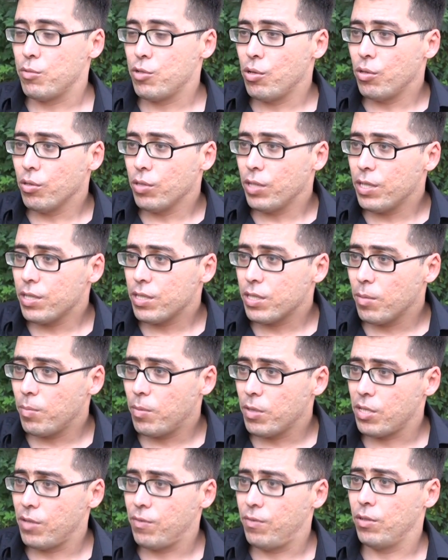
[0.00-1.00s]
Çoğu da eski
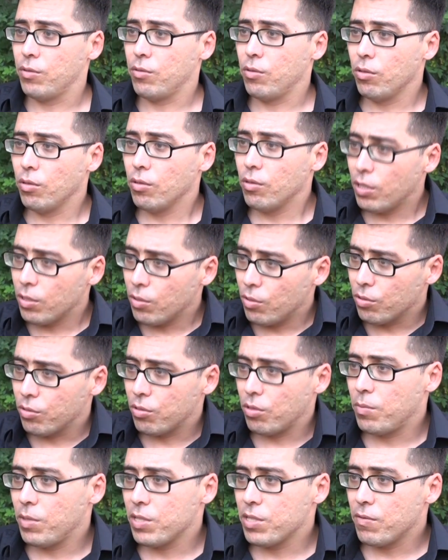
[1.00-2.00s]
pasaport onunla da
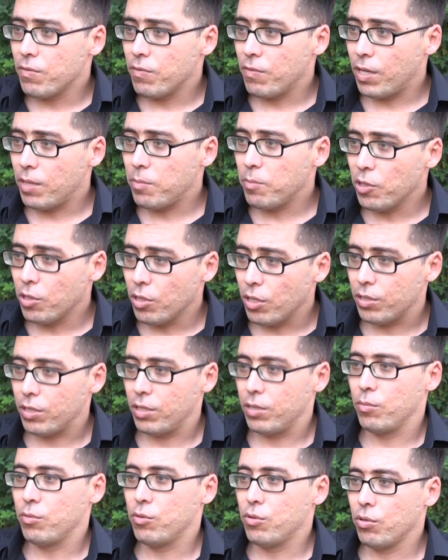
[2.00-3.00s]
oturma izin vermiyorlar
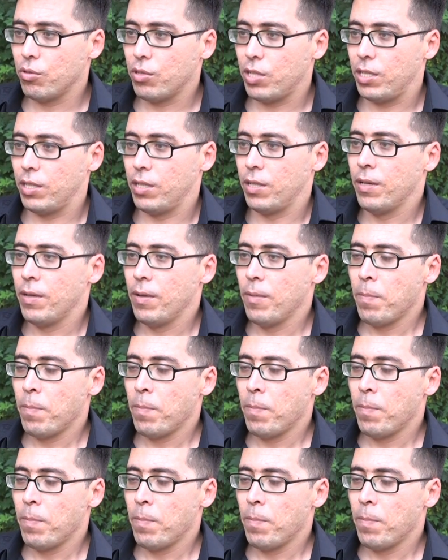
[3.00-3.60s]
dedim Türkiye'de.